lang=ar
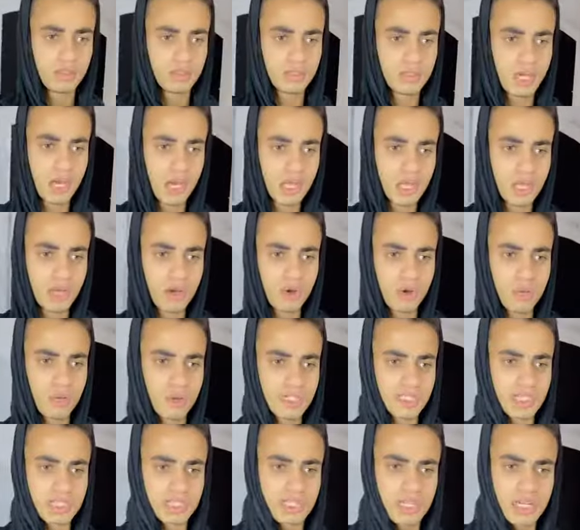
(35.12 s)
يلا قوم
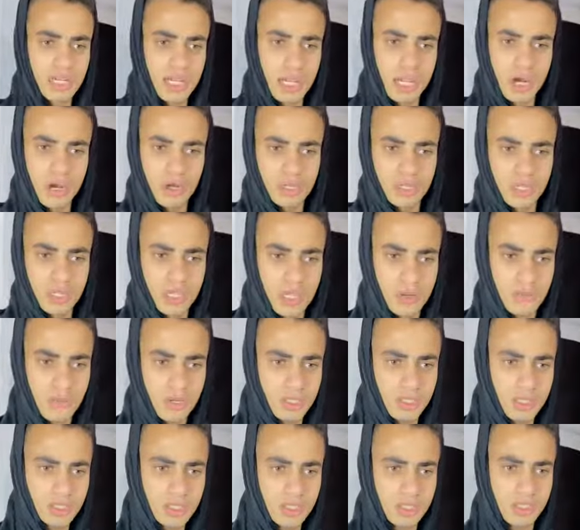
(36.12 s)
عشان دينا انا اللي هوديك
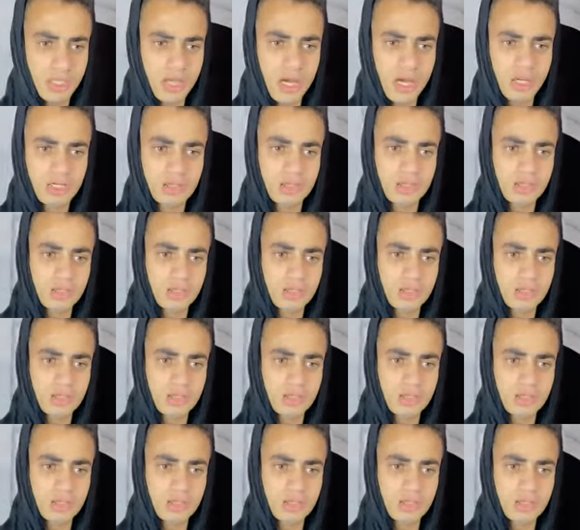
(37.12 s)
المدرسة النهاردة